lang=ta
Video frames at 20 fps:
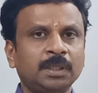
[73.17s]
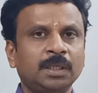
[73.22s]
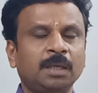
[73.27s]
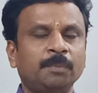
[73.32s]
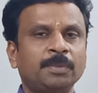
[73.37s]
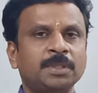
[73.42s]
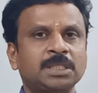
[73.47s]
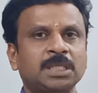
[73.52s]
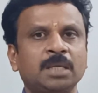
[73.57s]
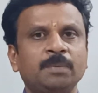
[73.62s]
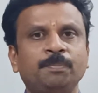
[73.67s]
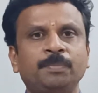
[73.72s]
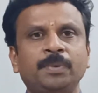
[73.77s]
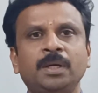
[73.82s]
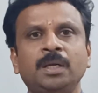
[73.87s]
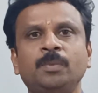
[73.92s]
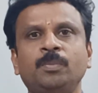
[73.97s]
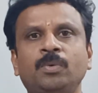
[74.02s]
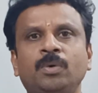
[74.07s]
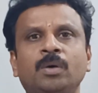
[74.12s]
நம்ம ஸ்கிப்
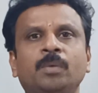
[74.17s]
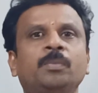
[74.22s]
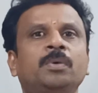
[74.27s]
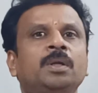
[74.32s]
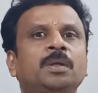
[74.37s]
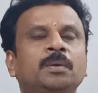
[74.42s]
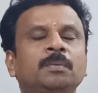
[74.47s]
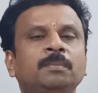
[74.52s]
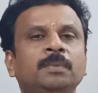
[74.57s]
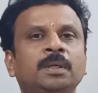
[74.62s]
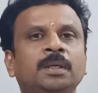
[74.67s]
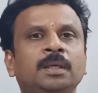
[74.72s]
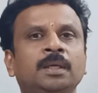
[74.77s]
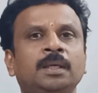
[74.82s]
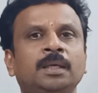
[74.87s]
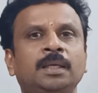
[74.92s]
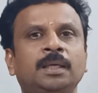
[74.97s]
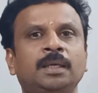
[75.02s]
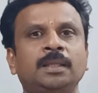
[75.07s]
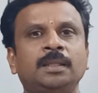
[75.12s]
பண்ணி போக முடியும்
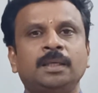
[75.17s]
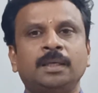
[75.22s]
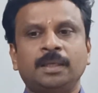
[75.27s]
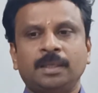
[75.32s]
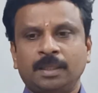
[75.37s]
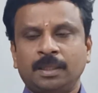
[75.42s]
இந்த